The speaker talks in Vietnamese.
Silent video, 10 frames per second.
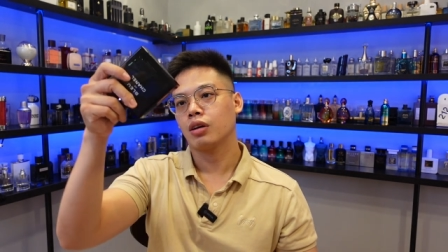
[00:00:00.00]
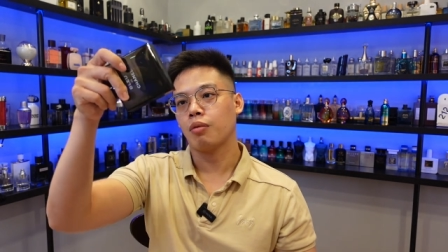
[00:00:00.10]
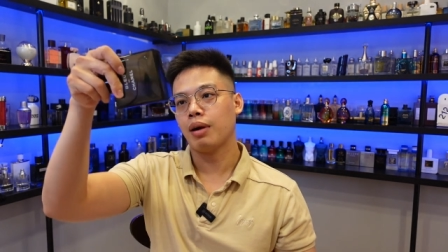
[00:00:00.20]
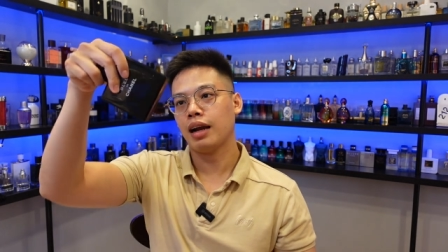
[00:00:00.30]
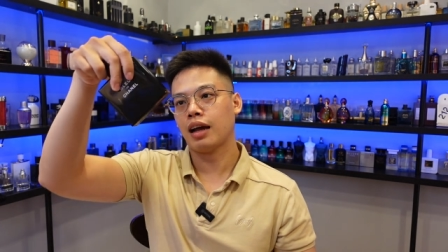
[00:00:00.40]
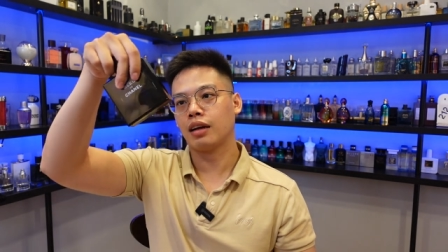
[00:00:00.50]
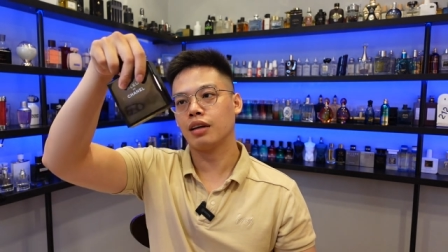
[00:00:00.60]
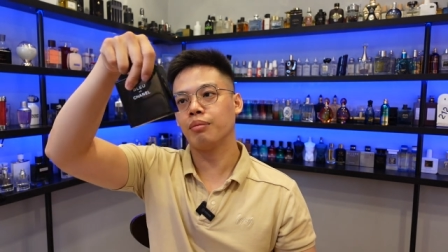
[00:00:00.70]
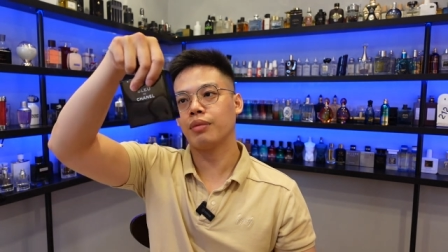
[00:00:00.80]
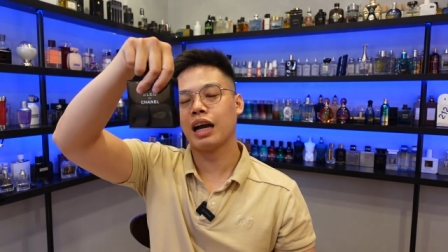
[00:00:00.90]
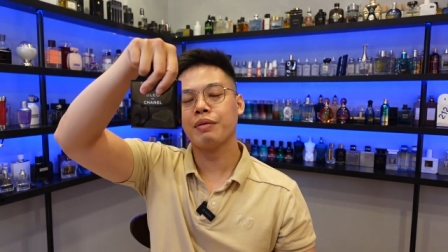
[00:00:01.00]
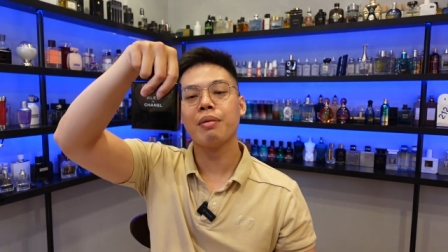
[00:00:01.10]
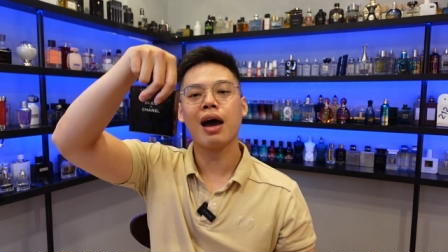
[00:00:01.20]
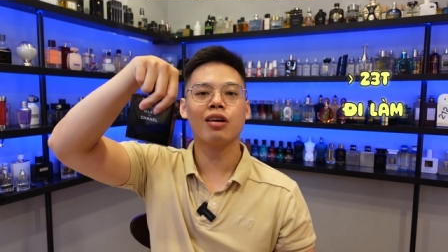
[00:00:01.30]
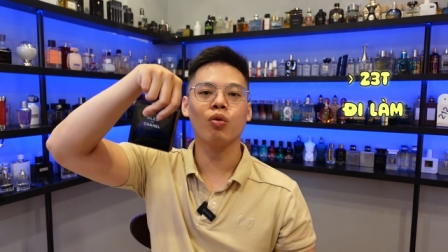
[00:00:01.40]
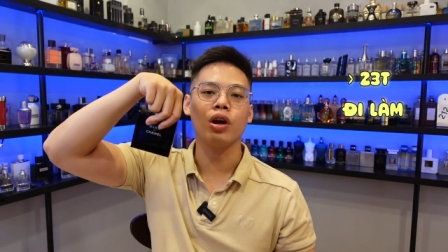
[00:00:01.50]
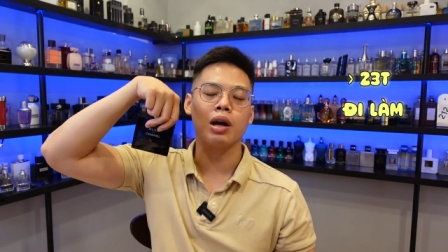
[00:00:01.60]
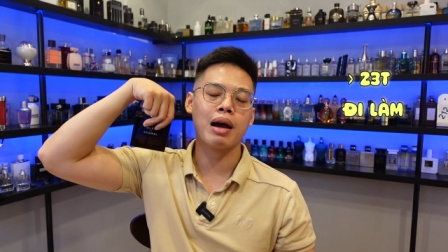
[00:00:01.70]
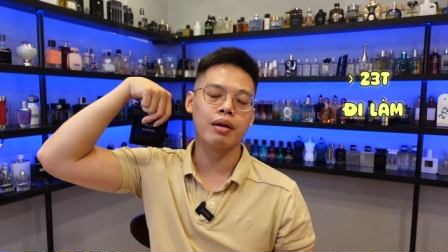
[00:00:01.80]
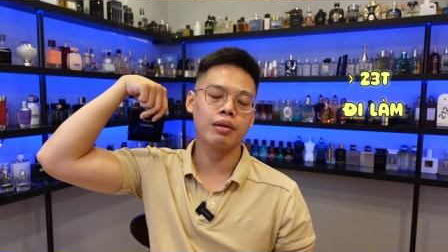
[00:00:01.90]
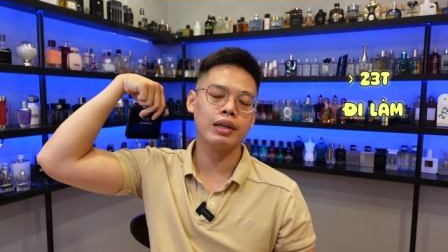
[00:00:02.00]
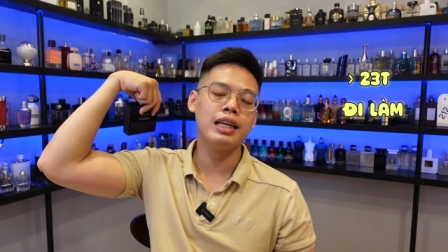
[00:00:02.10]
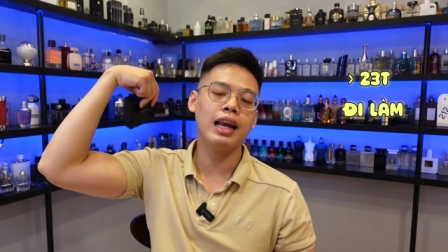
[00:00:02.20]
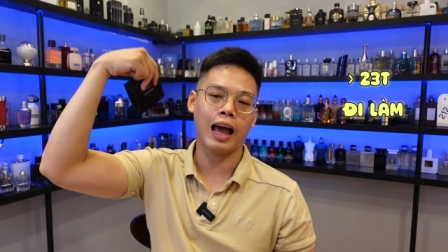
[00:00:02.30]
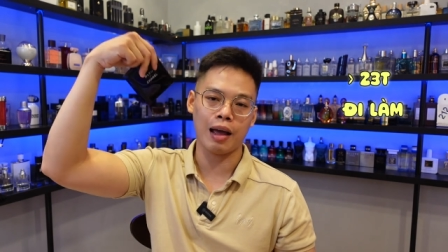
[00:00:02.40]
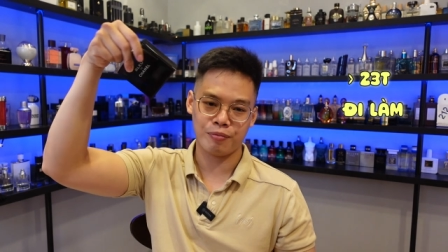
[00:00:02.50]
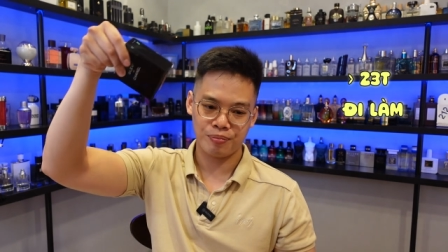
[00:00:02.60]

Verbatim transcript: đó lại là tầm 23 tuổi các bạn đi làm